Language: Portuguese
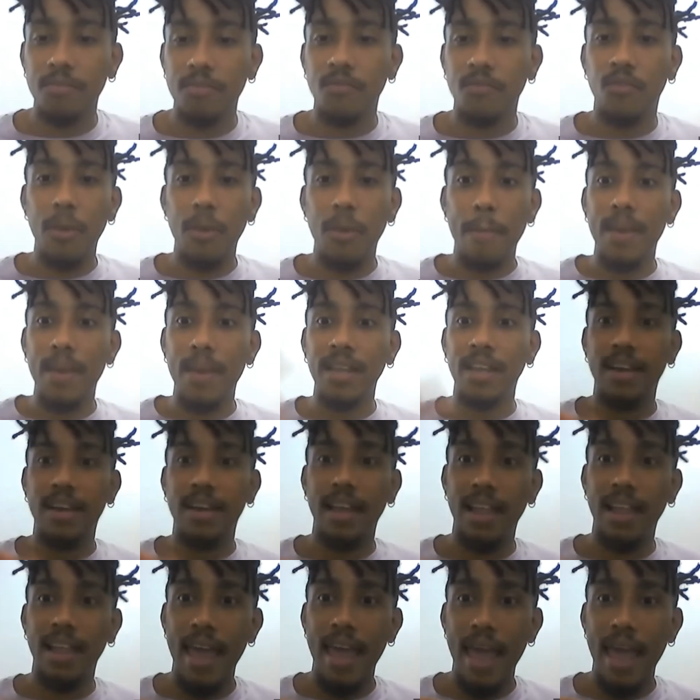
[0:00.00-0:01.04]
Foi bem
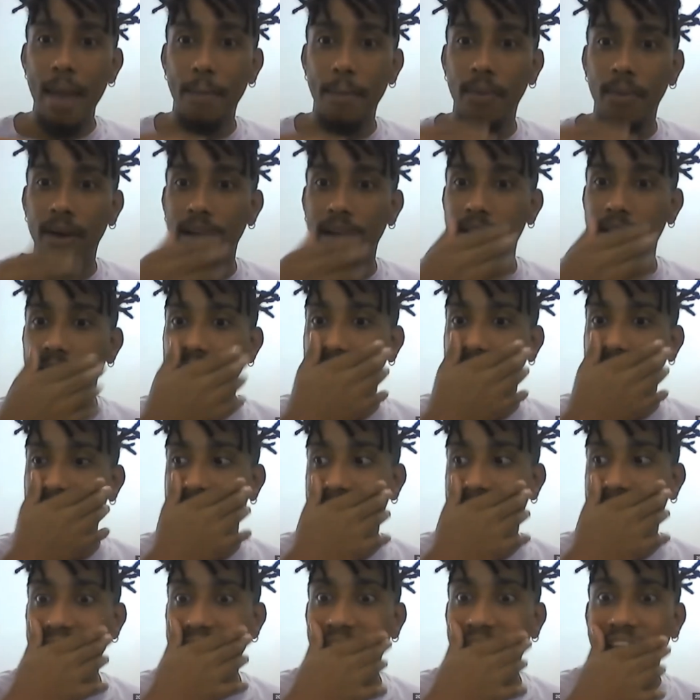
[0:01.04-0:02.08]
naquela época
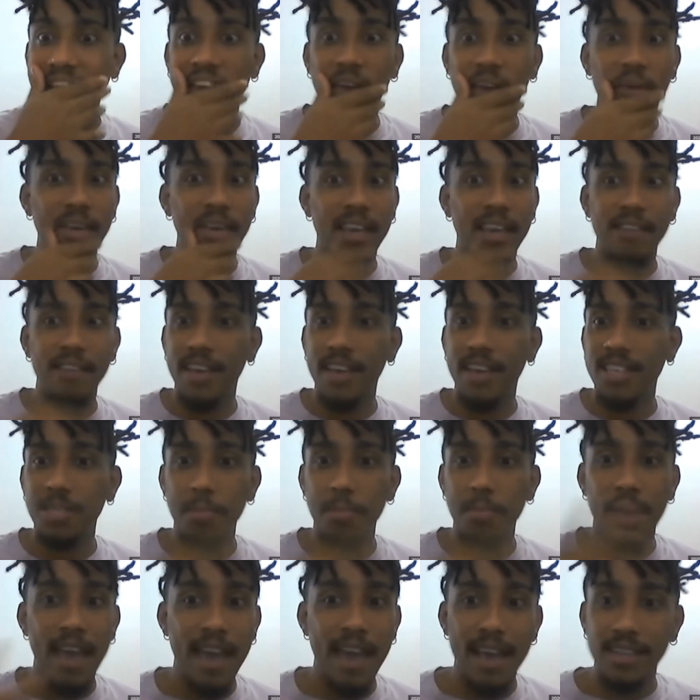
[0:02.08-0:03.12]
ali, e aí eu ia ver as
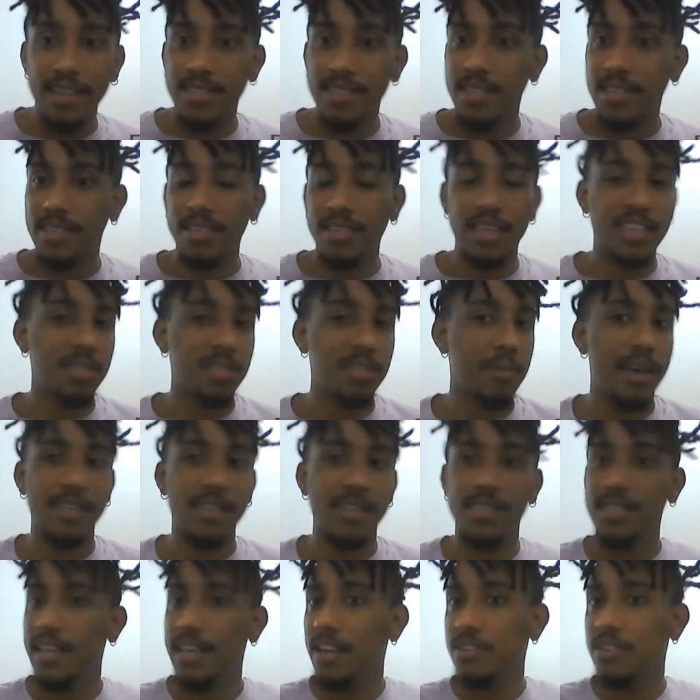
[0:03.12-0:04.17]
peças, e as
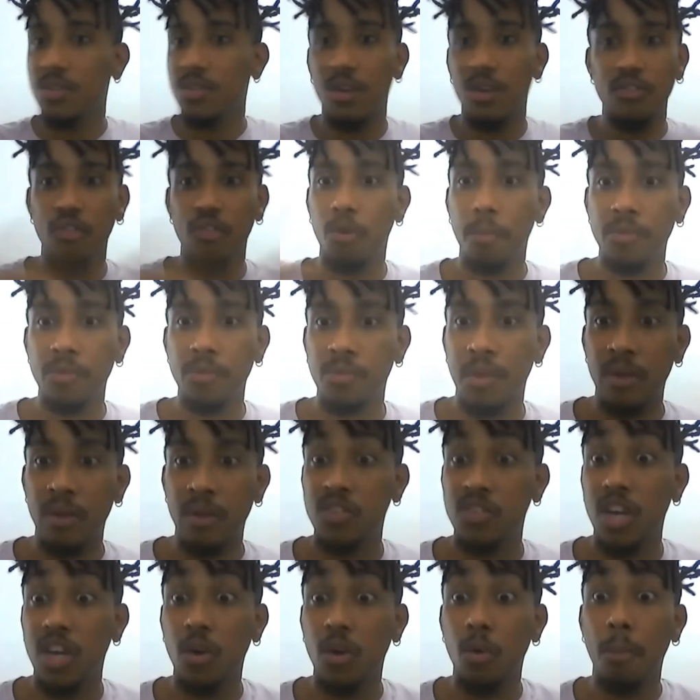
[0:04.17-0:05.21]
peças era só de grupos brancos, não
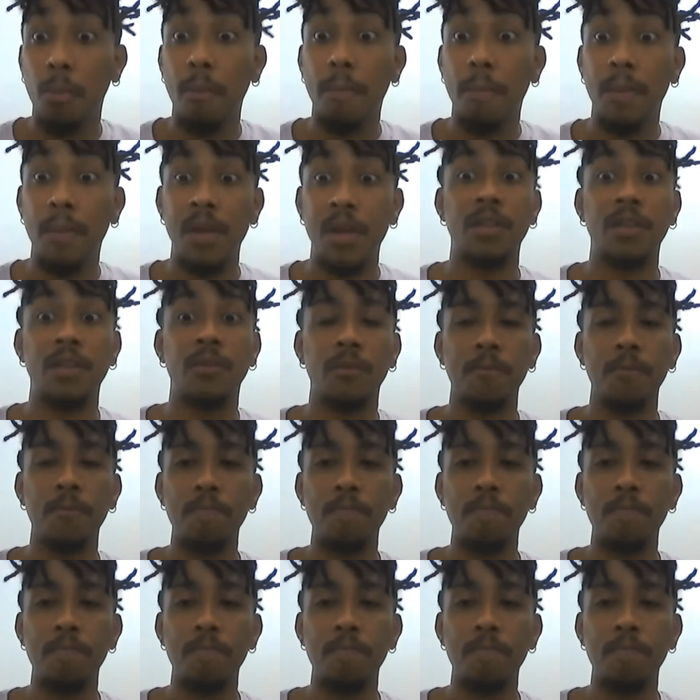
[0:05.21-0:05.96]
tinha grupo preto.